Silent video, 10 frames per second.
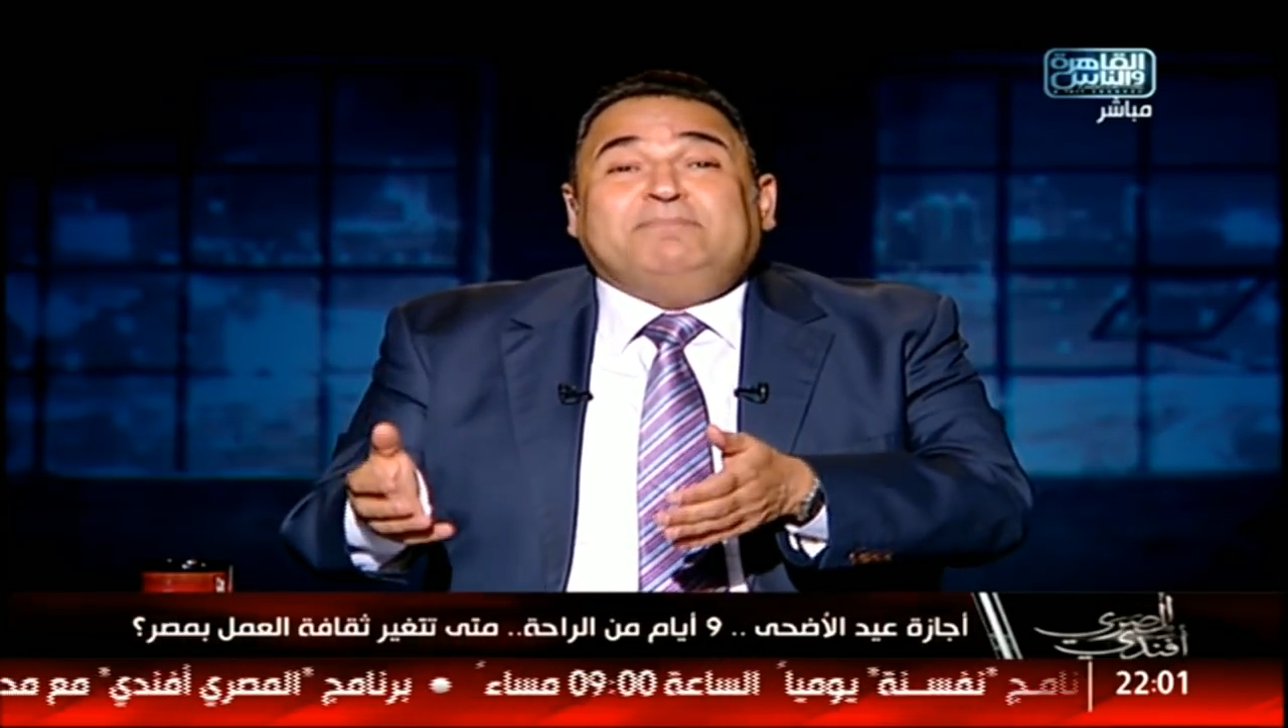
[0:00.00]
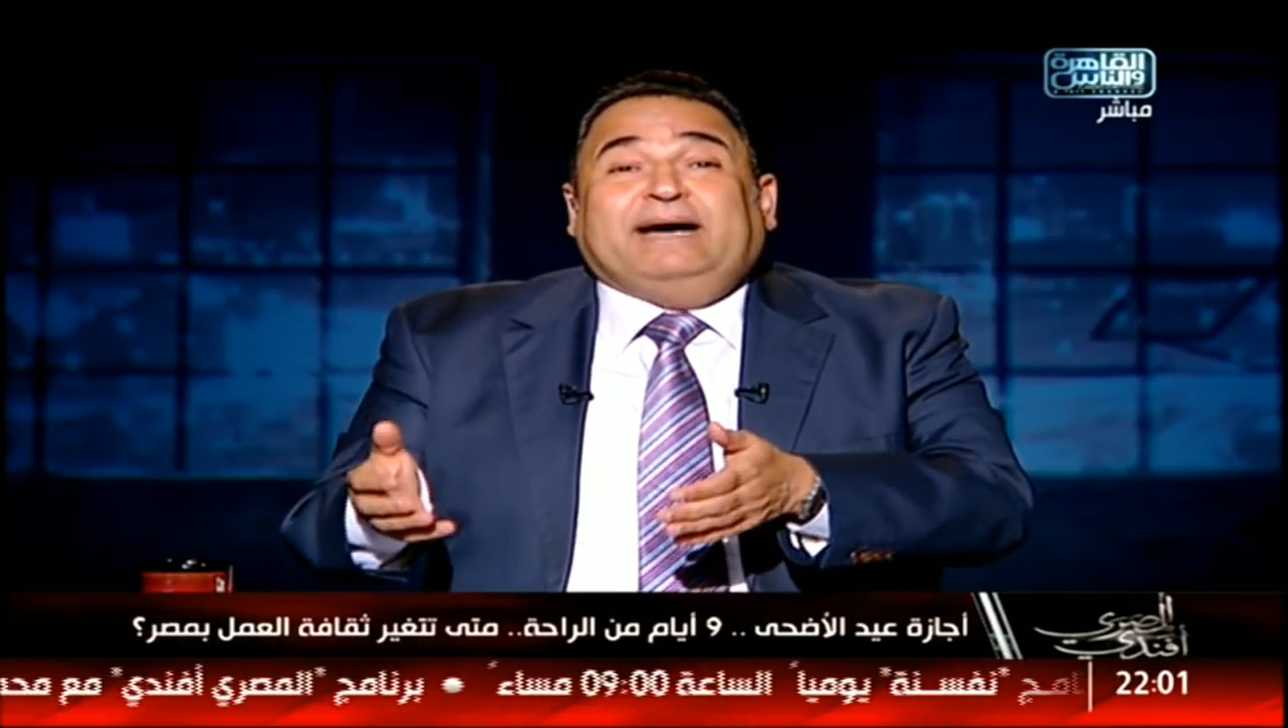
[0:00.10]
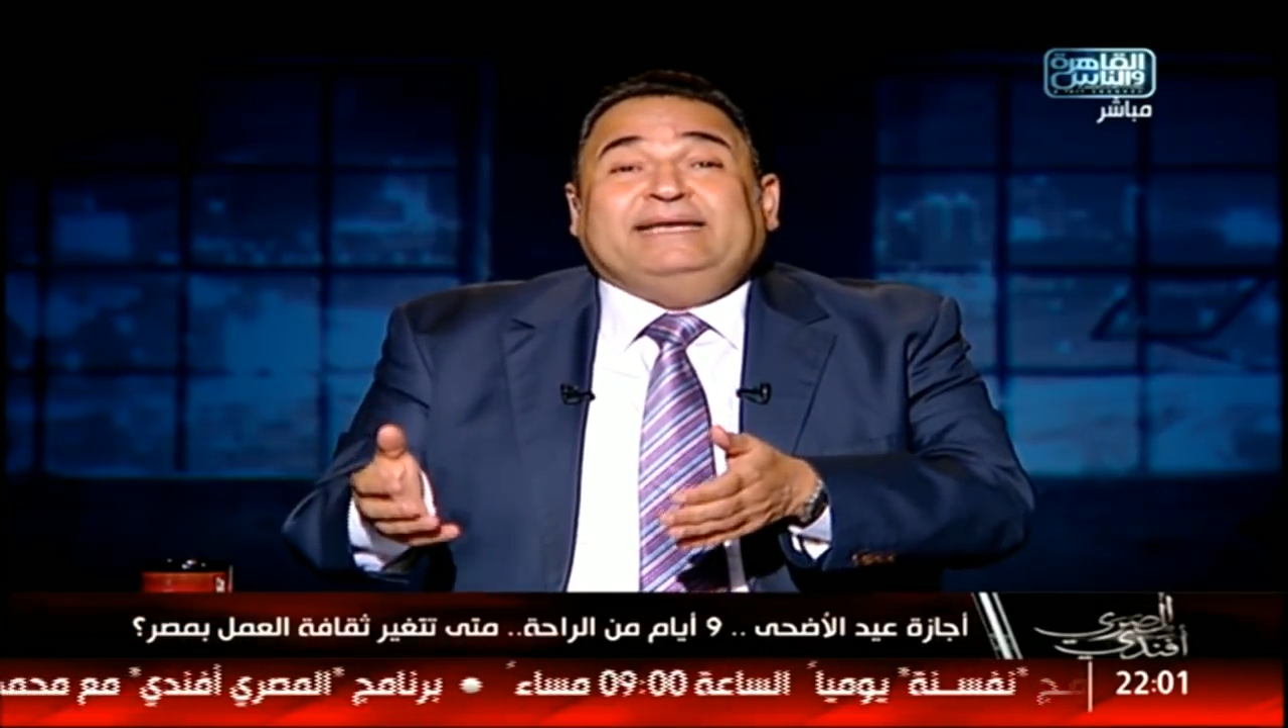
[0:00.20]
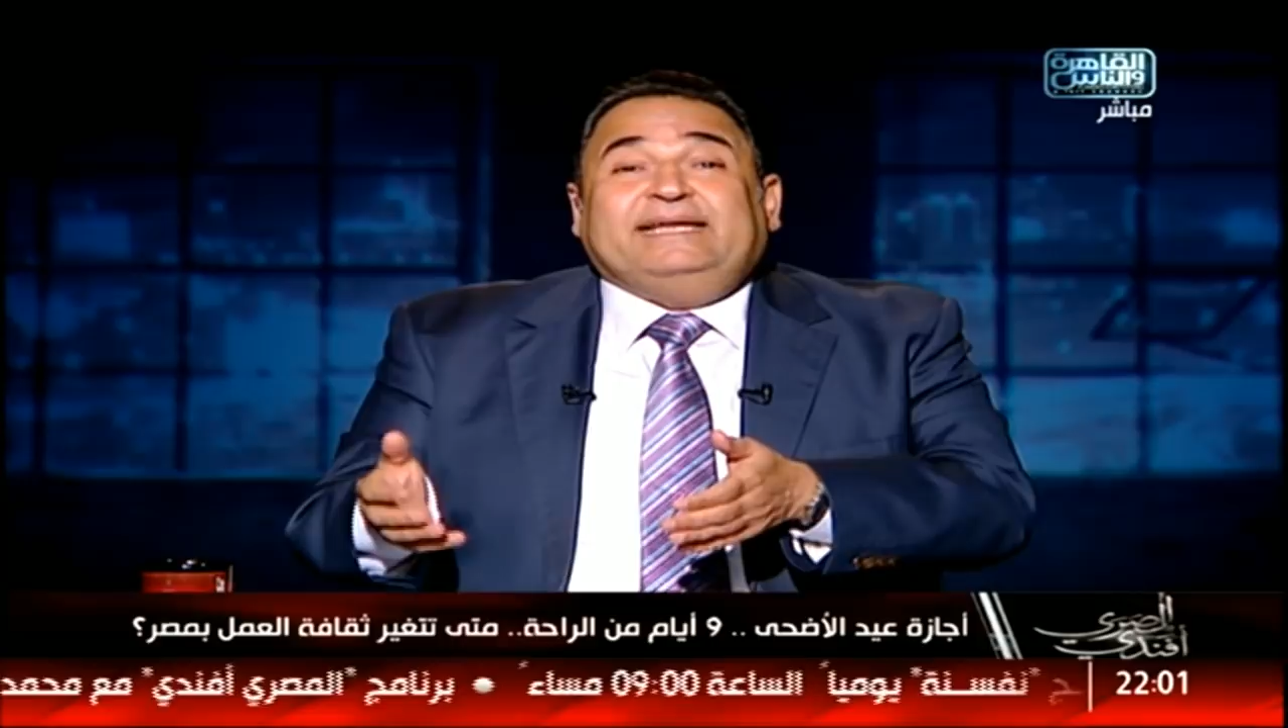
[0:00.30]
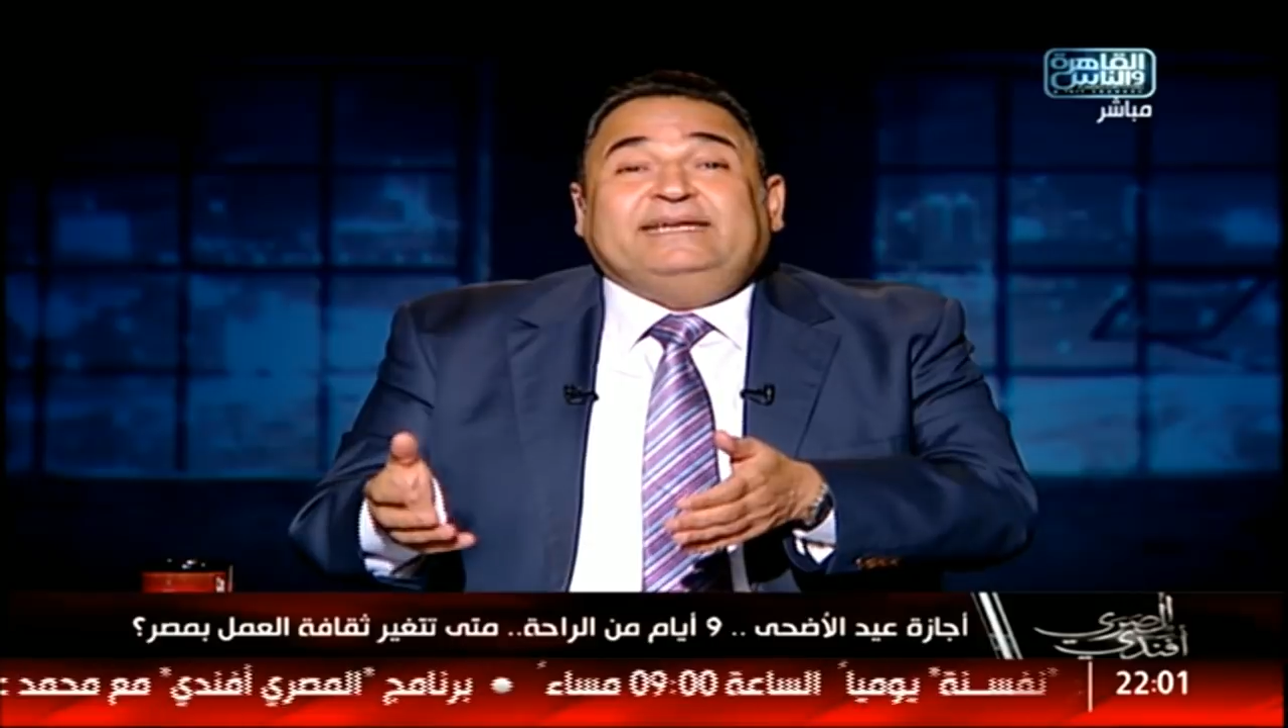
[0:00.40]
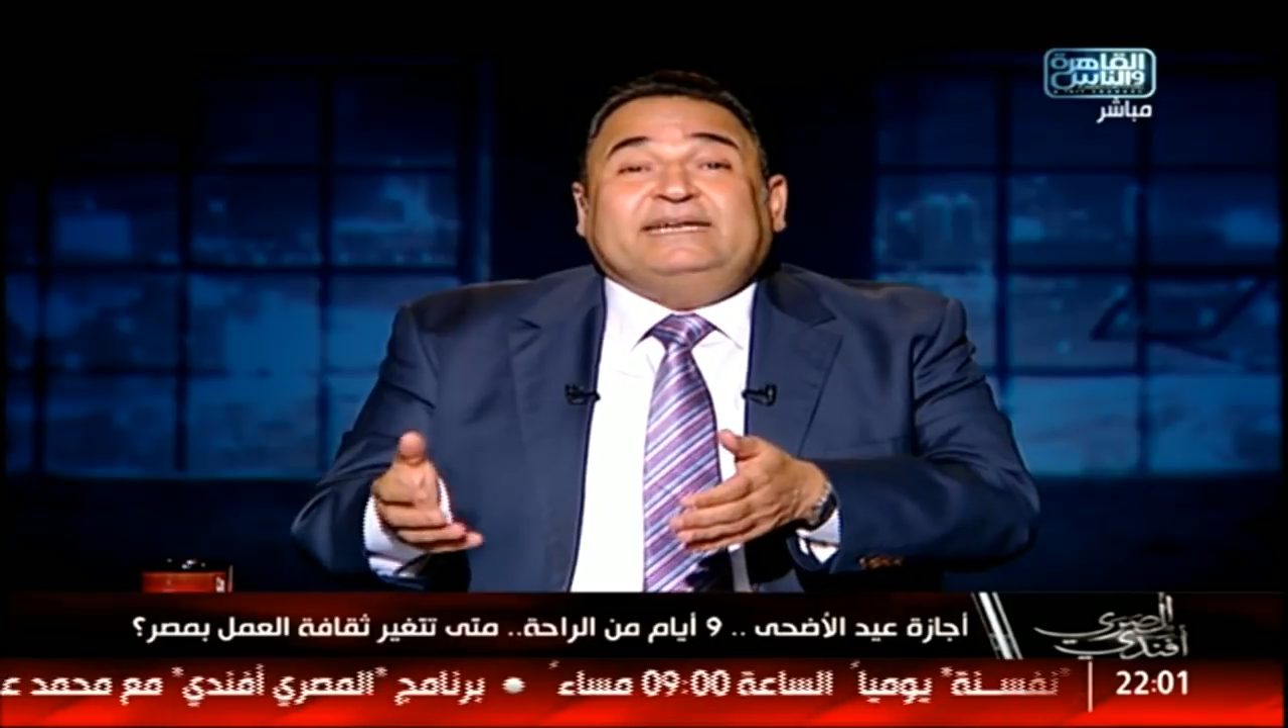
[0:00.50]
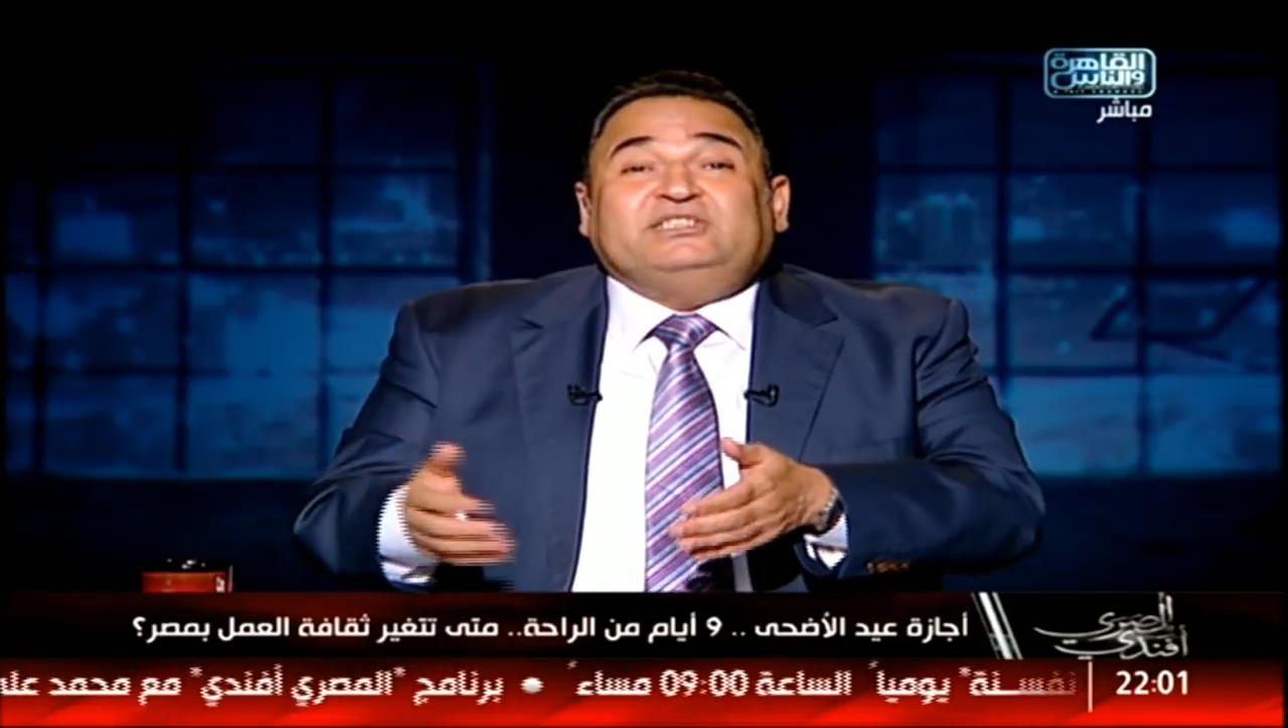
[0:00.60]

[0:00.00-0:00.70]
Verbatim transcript: معناه انك